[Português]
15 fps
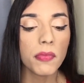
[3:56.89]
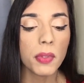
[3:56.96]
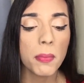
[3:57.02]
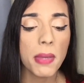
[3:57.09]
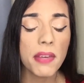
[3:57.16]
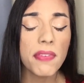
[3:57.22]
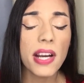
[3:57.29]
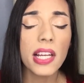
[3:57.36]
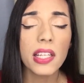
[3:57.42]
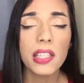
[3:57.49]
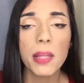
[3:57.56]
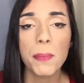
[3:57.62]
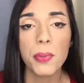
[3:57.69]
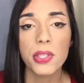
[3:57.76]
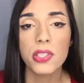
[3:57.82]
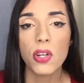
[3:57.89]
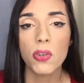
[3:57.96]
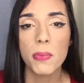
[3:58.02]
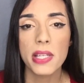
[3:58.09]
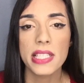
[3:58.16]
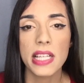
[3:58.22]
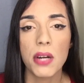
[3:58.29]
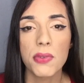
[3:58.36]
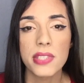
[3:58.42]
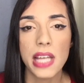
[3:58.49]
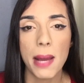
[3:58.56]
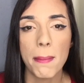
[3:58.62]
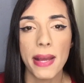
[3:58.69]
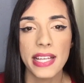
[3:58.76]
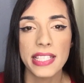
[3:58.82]
Me é fala? Depois que eu começar a
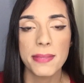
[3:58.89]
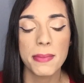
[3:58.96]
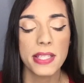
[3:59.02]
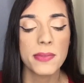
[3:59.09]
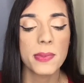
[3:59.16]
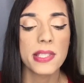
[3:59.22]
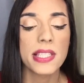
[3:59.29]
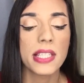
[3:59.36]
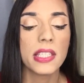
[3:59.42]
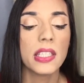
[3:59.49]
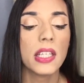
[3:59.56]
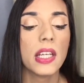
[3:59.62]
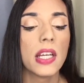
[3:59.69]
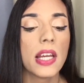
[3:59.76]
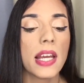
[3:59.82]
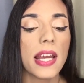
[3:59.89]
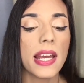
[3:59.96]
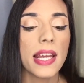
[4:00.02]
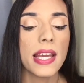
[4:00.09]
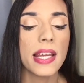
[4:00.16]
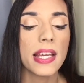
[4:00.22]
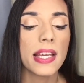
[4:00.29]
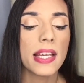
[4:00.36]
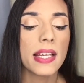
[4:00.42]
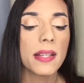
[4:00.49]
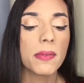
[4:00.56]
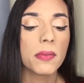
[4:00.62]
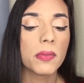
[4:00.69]
usar mais mesmo, assim, é,